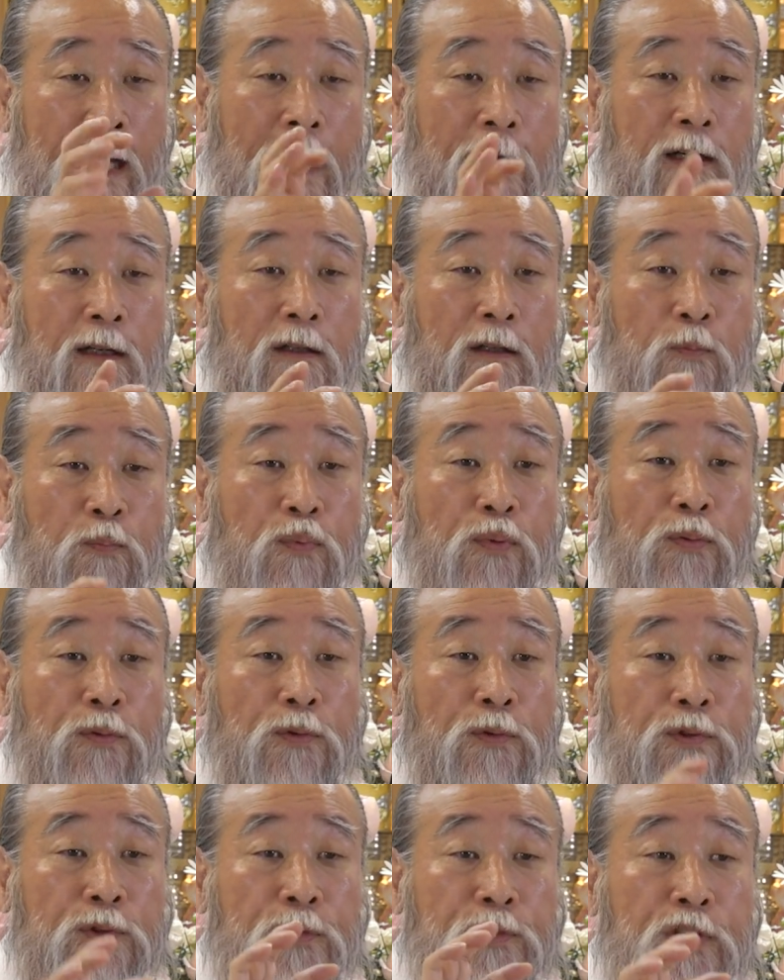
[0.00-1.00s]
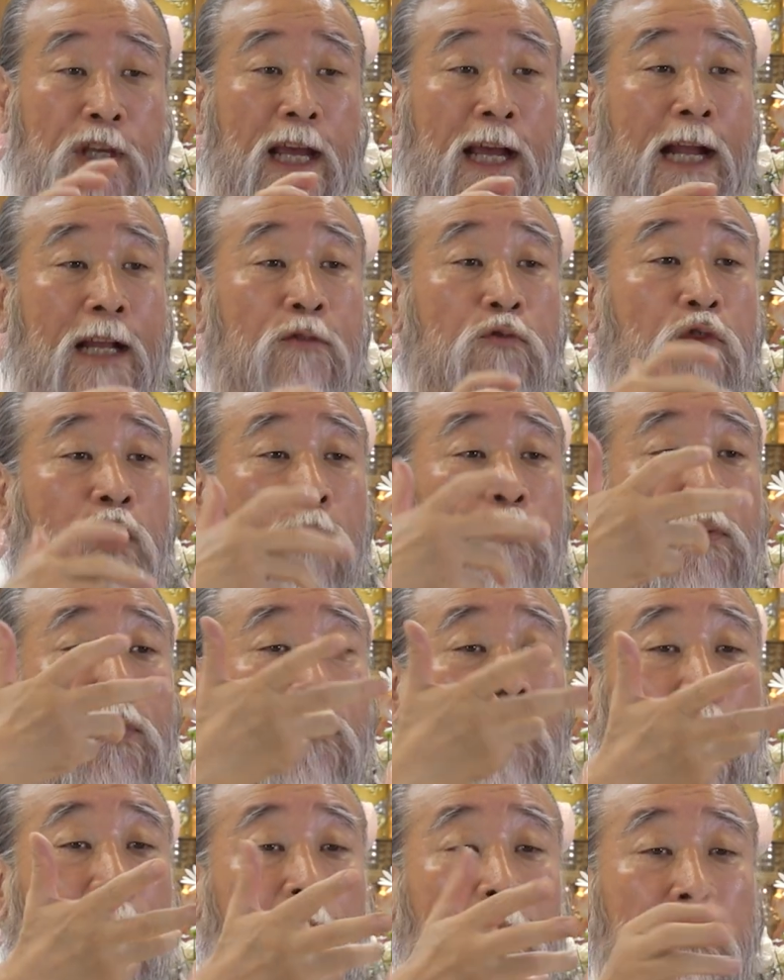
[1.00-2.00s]
단어를 풀어서 생활 속에
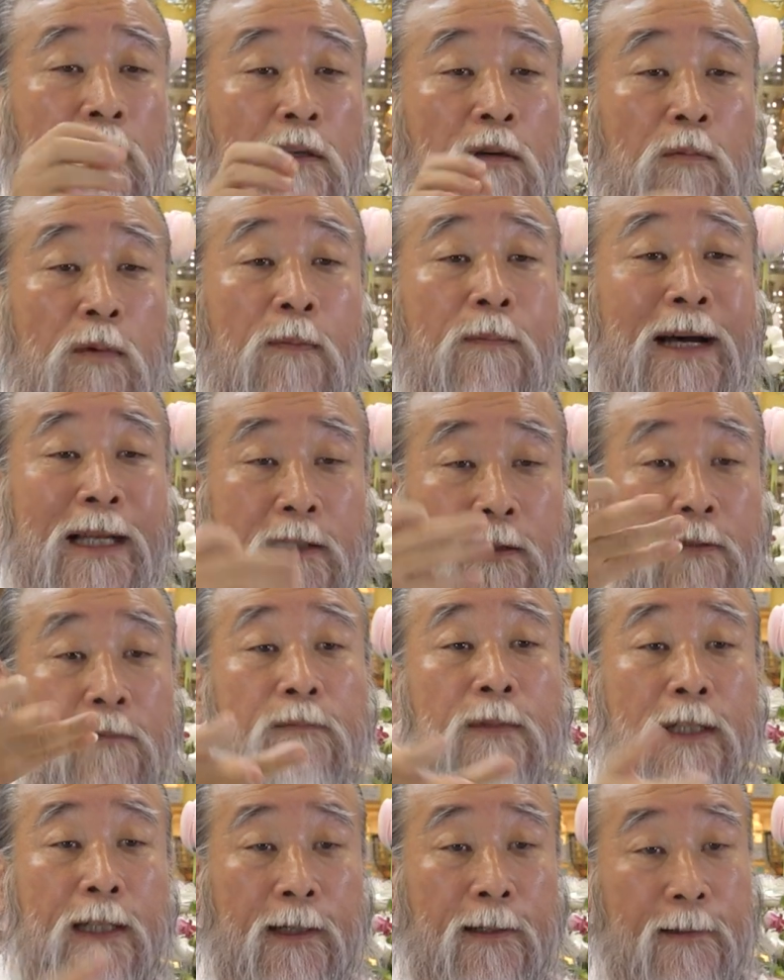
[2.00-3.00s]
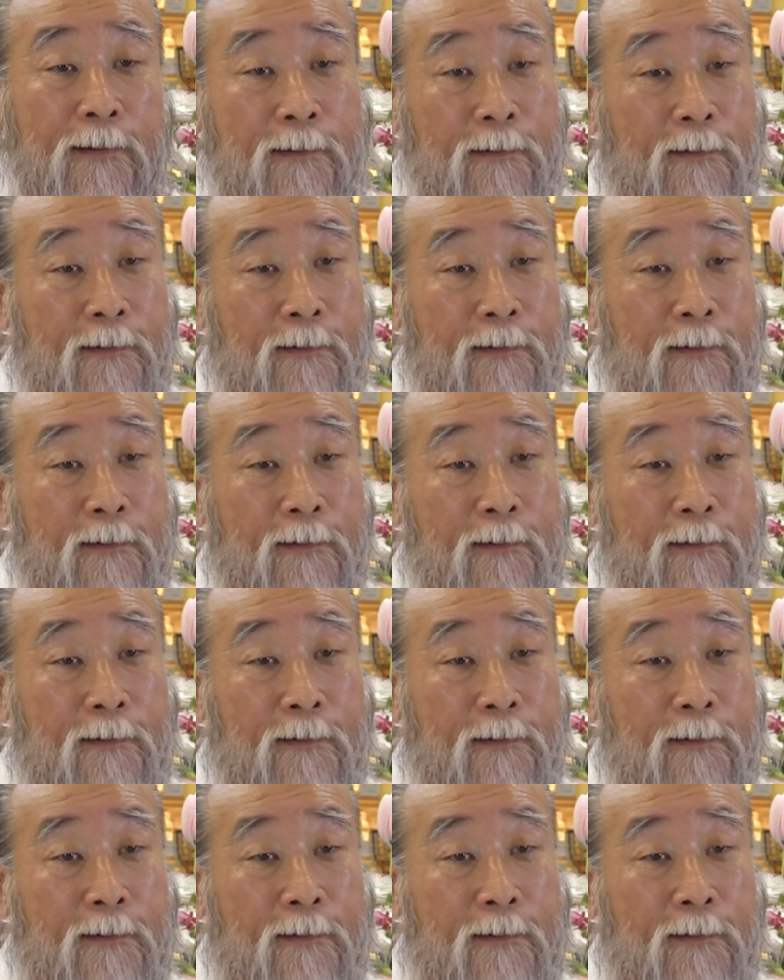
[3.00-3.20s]
필요한 게 너무 많습니다.